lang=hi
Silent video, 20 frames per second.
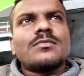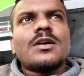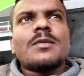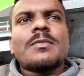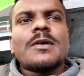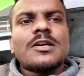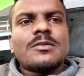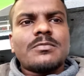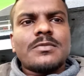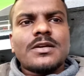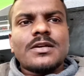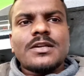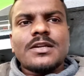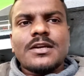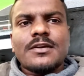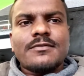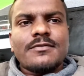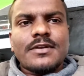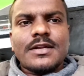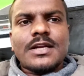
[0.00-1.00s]
अपार्टमेंट
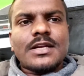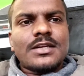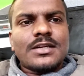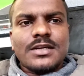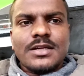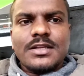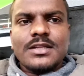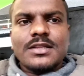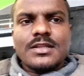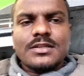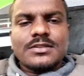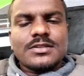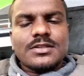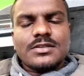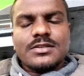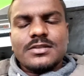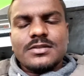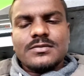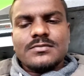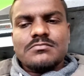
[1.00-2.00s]
या फ्लैट ख़रीदना
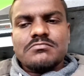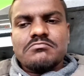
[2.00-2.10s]
चाहते हैं